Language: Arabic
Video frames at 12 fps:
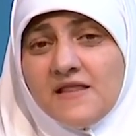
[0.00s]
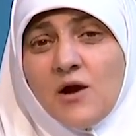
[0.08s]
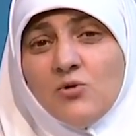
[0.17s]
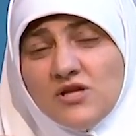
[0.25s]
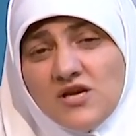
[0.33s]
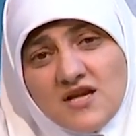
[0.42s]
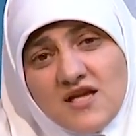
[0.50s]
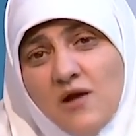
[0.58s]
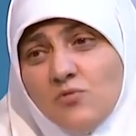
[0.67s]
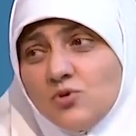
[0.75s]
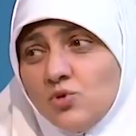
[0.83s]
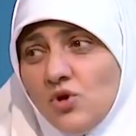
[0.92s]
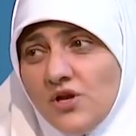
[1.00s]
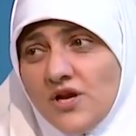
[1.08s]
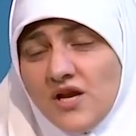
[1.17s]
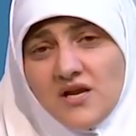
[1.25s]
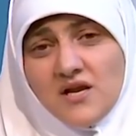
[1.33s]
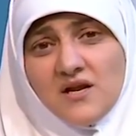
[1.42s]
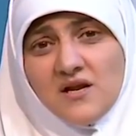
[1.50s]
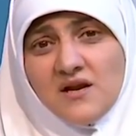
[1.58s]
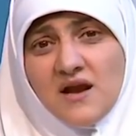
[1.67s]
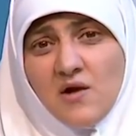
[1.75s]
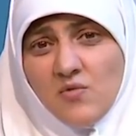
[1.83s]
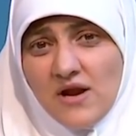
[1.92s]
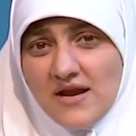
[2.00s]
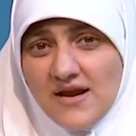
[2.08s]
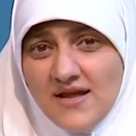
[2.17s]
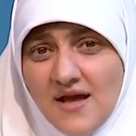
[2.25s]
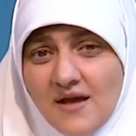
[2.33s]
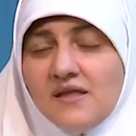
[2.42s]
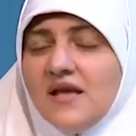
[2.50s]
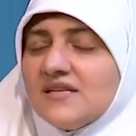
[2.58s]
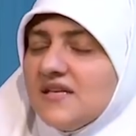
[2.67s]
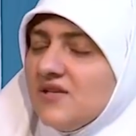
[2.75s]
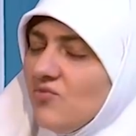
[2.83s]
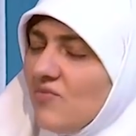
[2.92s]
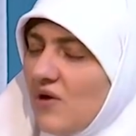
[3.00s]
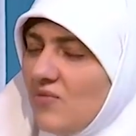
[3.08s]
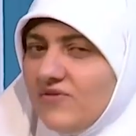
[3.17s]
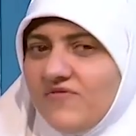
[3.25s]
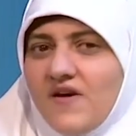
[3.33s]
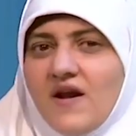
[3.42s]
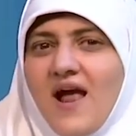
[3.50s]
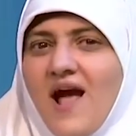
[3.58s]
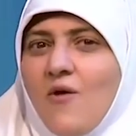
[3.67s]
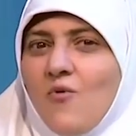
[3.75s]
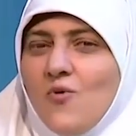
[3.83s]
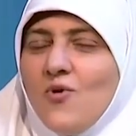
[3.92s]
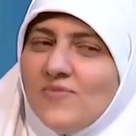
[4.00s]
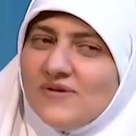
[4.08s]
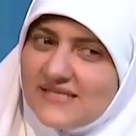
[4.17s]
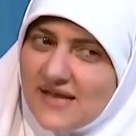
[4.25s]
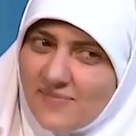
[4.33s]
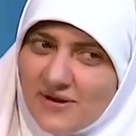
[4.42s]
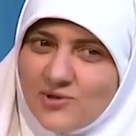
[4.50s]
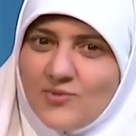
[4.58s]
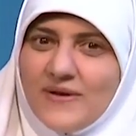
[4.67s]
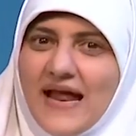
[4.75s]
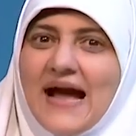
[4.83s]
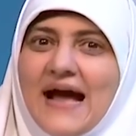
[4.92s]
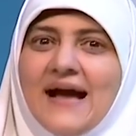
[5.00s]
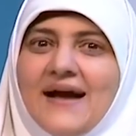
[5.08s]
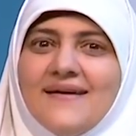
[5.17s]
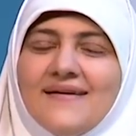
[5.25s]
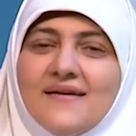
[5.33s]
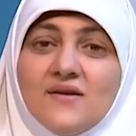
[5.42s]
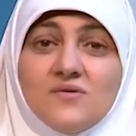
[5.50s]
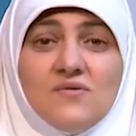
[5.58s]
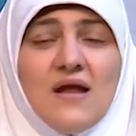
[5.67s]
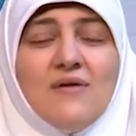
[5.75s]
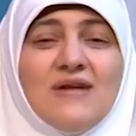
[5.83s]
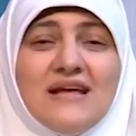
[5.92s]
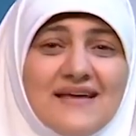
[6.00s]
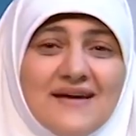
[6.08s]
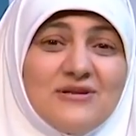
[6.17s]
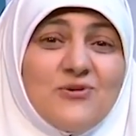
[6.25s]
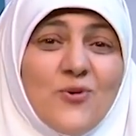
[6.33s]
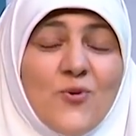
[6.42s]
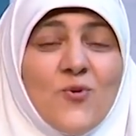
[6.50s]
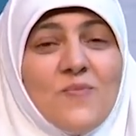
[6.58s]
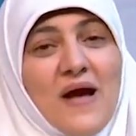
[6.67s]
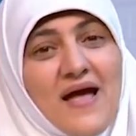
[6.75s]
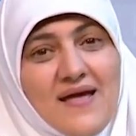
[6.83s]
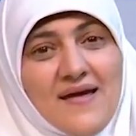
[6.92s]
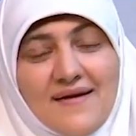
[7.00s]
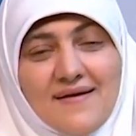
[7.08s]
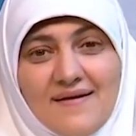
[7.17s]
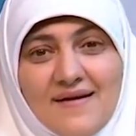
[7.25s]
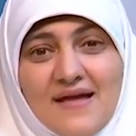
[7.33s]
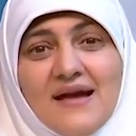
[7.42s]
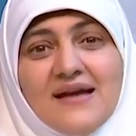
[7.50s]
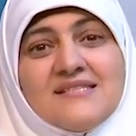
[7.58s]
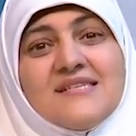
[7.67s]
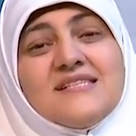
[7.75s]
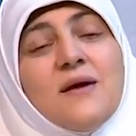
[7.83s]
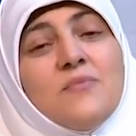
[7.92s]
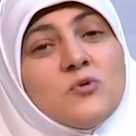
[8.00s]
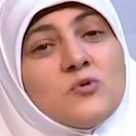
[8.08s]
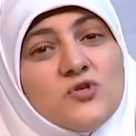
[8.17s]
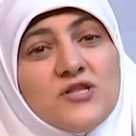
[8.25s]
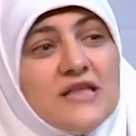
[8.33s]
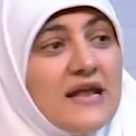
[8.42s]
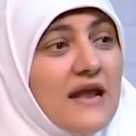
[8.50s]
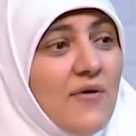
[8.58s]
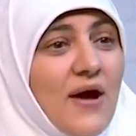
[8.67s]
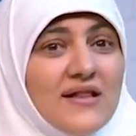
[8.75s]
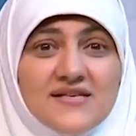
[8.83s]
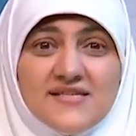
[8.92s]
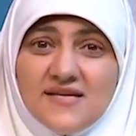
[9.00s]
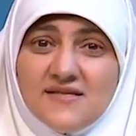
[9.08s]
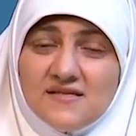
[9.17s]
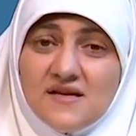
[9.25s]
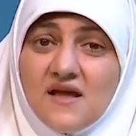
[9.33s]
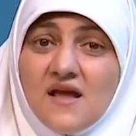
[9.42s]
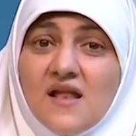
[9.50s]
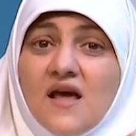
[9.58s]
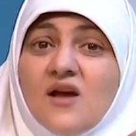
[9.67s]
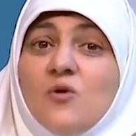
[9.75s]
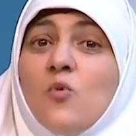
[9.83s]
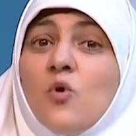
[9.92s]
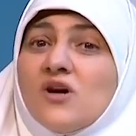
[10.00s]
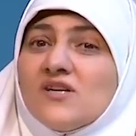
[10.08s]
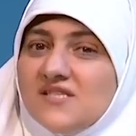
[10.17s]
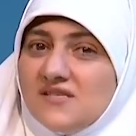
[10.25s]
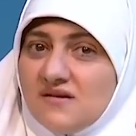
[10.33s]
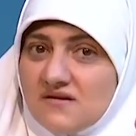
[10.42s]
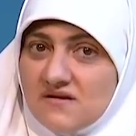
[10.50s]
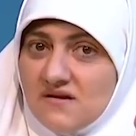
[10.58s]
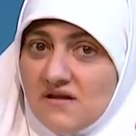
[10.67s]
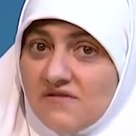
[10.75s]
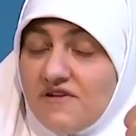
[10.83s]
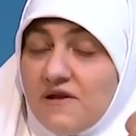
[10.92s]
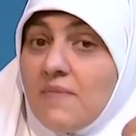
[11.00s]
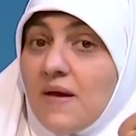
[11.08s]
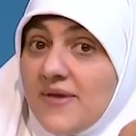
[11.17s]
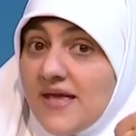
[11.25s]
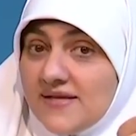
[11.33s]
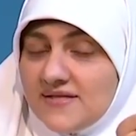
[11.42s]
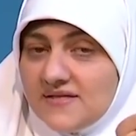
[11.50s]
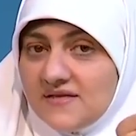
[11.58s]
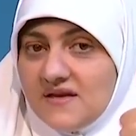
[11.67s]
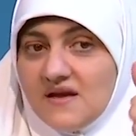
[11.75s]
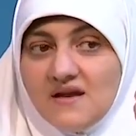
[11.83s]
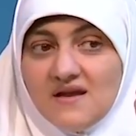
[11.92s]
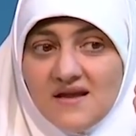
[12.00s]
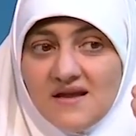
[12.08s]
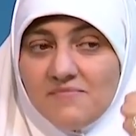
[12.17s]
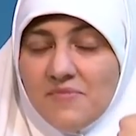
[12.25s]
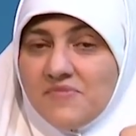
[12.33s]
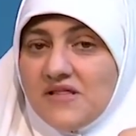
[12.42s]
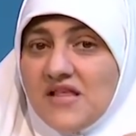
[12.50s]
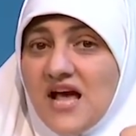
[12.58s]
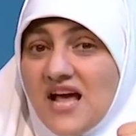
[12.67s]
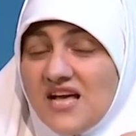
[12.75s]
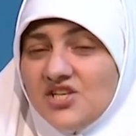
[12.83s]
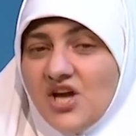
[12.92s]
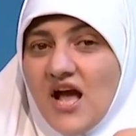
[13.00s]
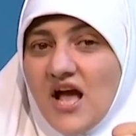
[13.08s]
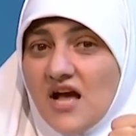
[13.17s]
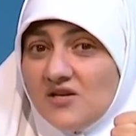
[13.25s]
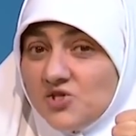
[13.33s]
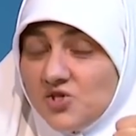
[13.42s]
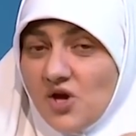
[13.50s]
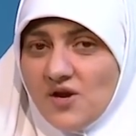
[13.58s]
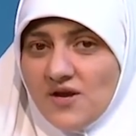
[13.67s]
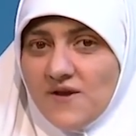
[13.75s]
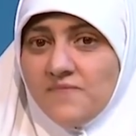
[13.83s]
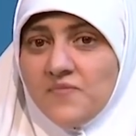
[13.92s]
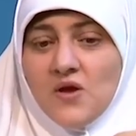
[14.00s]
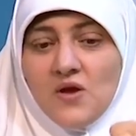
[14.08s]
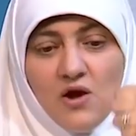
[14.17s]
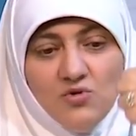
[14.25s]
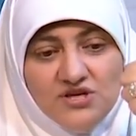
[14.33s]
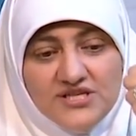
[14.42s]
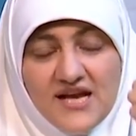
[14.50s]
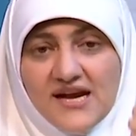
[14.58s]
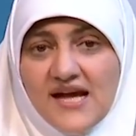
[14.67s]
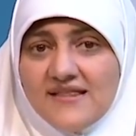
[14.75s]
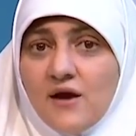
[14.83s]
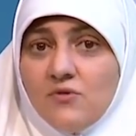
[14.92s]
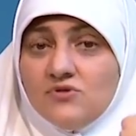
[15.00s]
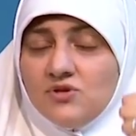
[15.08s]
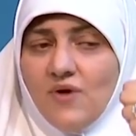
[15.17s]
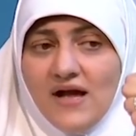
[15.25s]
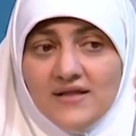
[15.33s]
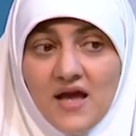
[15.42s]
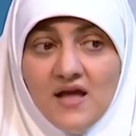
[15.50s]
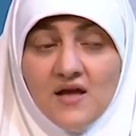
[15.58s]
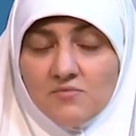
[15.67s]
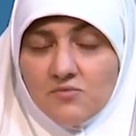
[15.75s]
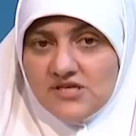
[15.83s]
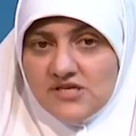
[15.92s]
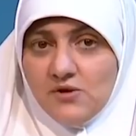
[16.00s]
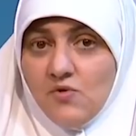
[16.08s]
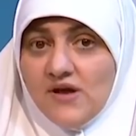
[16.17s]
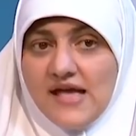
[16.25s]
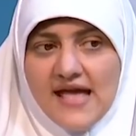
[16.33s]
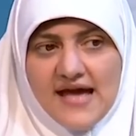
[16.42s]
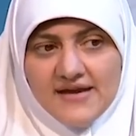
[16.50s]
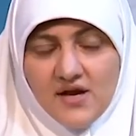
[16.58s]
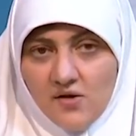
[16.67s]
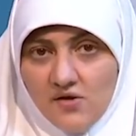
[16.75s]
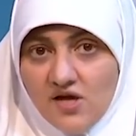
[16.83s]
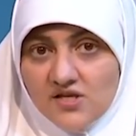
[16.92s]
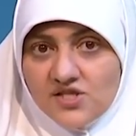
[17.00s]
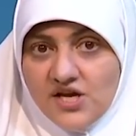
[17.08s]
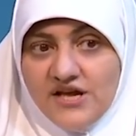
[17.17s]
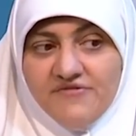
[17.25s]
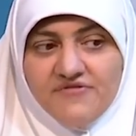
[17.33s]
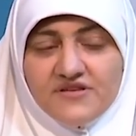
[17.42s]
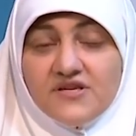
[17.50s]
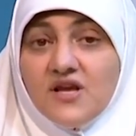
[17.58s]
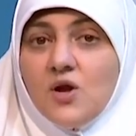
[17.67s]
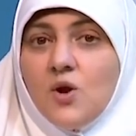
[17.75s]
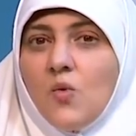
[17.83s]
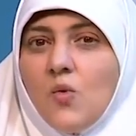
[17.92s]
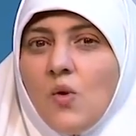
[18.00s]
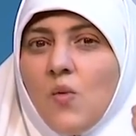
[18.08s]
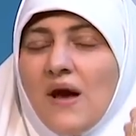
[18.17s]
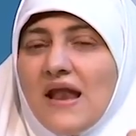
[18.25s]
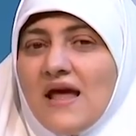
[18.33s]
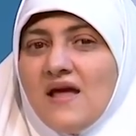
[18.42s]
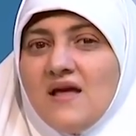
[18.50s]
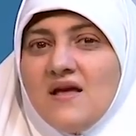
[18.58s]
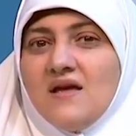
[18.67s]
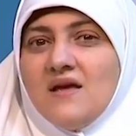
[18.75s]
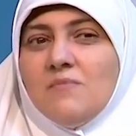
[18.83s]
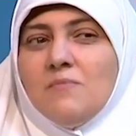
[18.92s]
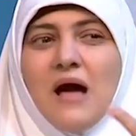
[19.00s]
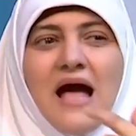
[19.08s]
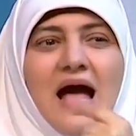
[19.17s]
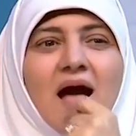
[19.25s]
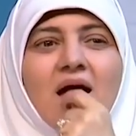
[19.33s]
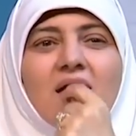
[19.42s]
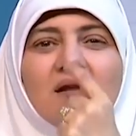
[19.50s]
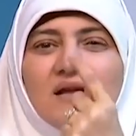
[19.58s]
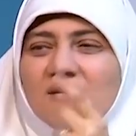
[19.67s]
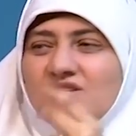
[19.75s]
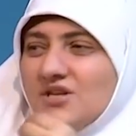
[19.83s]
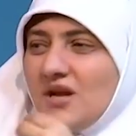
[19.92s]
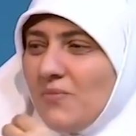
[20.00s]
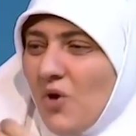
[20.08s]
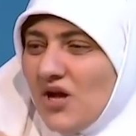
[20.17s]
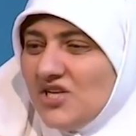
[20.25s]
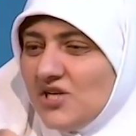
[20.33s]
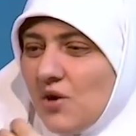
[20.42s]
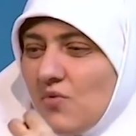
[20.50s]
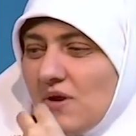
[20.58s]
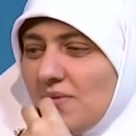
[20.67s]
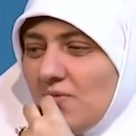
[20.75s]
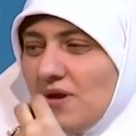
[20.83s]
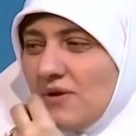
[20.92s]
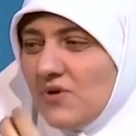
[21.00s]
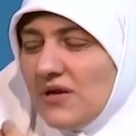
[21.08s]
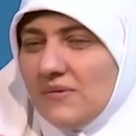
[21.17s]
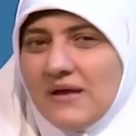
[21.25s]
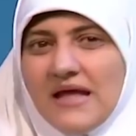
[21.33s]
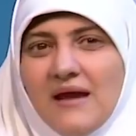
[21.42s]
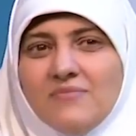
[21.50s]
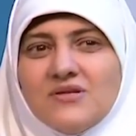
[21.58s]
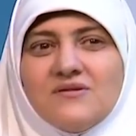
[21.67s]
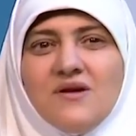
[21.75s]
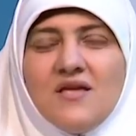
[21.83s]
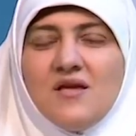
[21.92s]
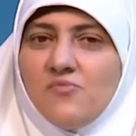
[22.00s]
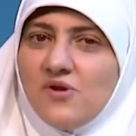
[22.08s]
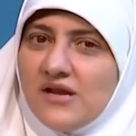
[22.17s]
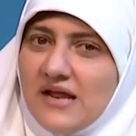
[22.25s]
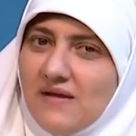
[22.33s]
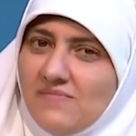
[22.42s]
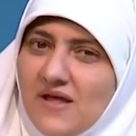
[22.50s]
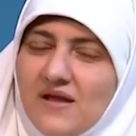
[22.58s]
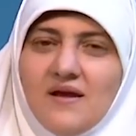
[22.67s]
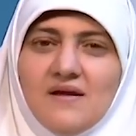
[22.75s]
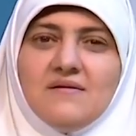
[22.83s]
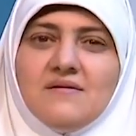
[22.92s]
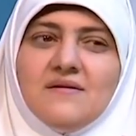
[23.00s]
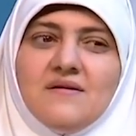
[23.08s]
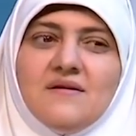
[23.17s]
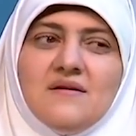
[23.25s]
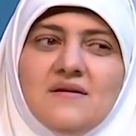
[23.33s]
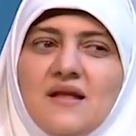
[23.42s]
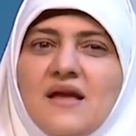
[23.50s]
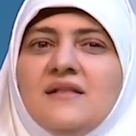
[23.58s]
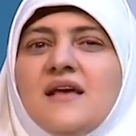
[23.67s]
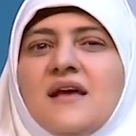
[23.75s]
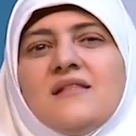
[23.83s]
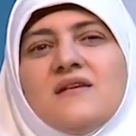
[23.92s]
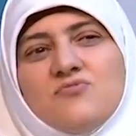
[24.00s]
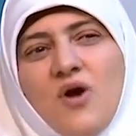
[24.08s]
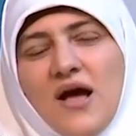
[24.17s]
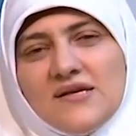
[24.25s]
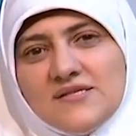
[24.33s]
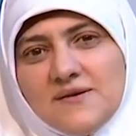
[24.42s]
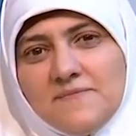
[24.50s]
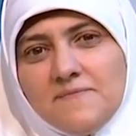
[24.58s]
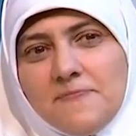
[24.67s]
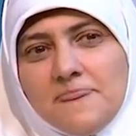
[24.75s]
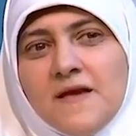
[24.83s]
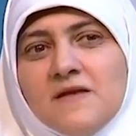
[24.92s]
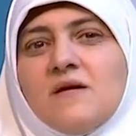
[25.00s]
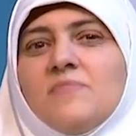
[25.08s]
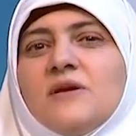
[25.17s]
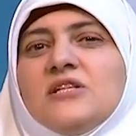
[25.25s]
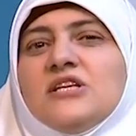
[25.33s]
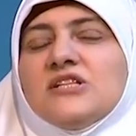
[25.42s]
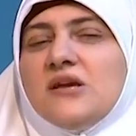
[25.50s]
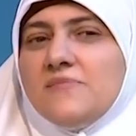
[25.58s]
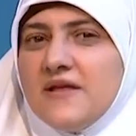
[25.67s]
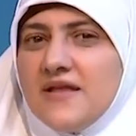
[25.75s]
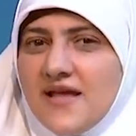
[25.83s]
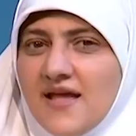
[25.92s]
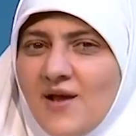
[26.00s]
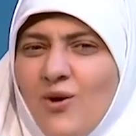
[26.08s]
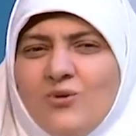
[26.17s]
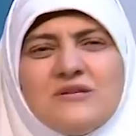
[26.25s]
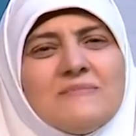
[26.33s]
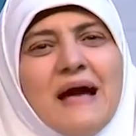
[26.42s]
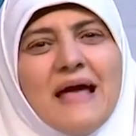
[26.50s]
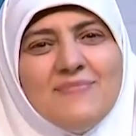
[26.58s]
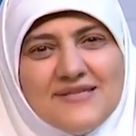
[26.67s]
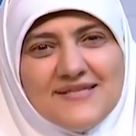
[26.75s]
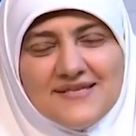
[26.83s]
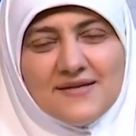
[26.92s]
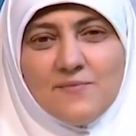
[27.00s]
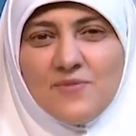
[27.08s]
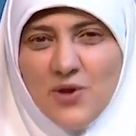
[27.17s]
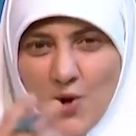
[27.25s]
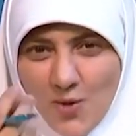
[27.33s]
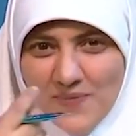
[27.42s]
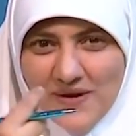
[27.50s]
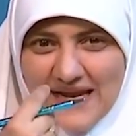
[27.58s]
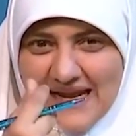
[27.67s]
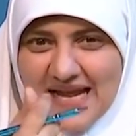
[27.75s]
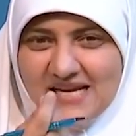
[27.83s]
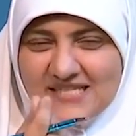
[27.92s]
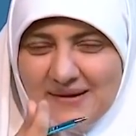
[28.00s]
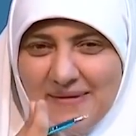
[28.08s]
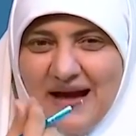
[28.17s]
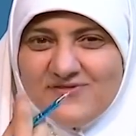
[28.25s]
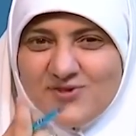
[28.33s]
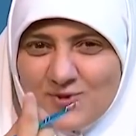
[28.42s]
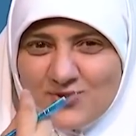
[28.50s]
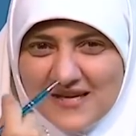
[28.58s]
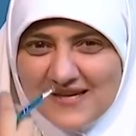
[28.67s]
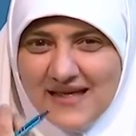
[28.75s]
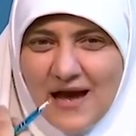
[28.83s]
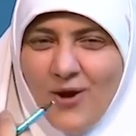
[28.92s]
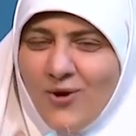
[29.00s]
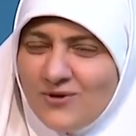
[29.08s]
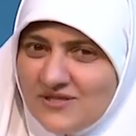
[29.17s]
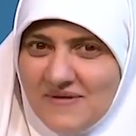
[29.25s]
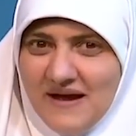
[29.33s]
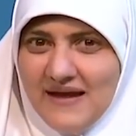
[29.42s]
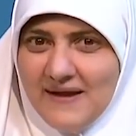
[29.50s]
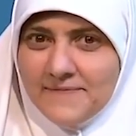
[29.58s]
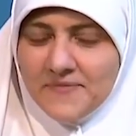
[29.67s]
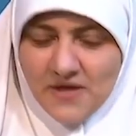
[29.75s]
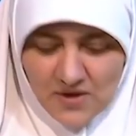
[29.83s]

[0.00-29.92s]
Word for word: تاخد العيال وتروح للاولانيه يا سيدي وماله بتفرحها وكله بس هي برضو من حقها دول اولادها ما تخرج معاها حسسها بانوثتها انها واحده ست لكن مقصر في المبيت اللي ما بتديهاش حقها الشرعي او احتياجاتها ودي واحده متزوجه يعني خلاص عرفت ولا إيه، حق العشره المعاشره والكلام الطيب والكلام ده لا لا انت كده تحاسب طب انت تعملي ايه اقعدي معاه يا بنتي بالحب اللي, اللي انا سامعاه في صوتك ده اقعدي معاه